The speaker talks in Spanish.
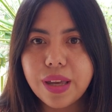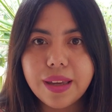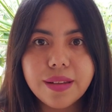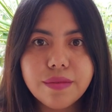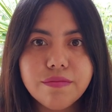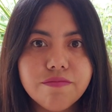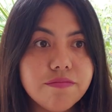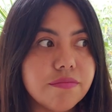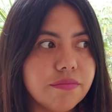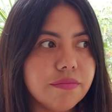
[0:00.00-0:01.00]
que
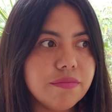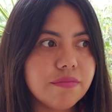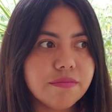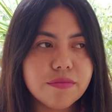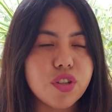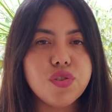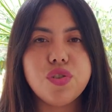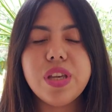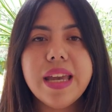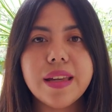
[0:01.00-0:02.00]
no
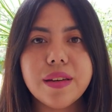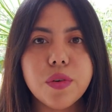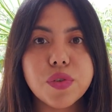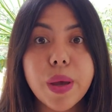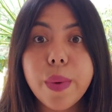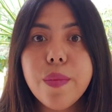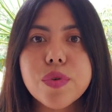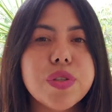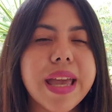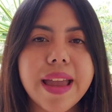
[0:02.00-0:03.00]
sé, no
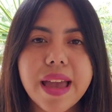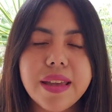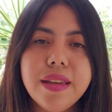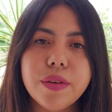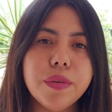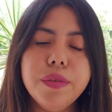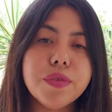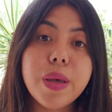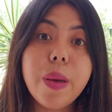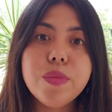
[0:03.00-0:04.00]
sabemos qué hay ahí, ¿no?
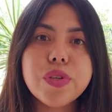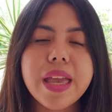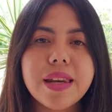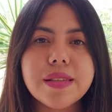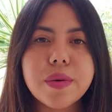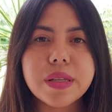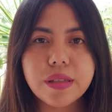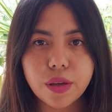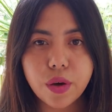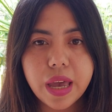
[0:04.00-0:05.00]
No sabemos qué hay en ese
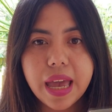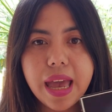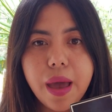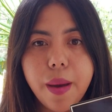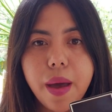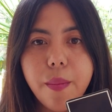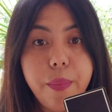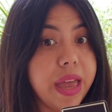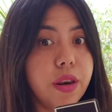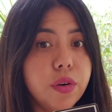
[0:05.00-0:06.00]
vacío.
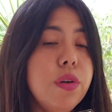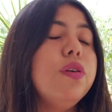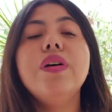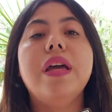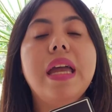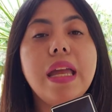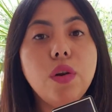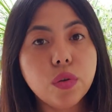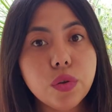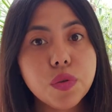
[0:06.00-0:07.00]
Pero
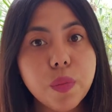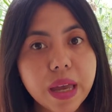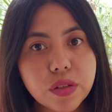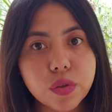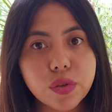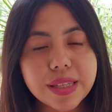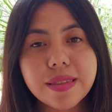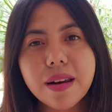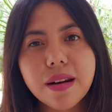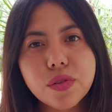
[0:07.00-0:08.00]
en otros mazos
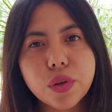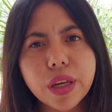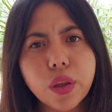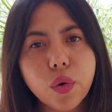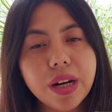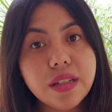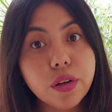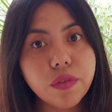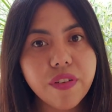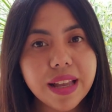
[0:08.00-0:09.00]
está relacionada con el
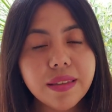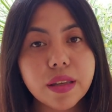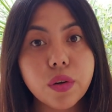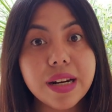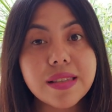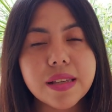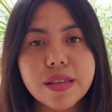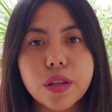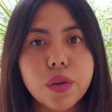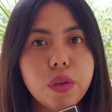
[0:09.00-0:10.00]
hierofante, con el
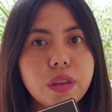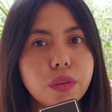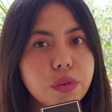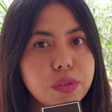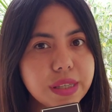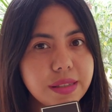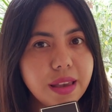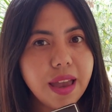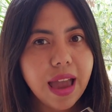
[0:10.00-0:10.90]
sacerdote. Entonces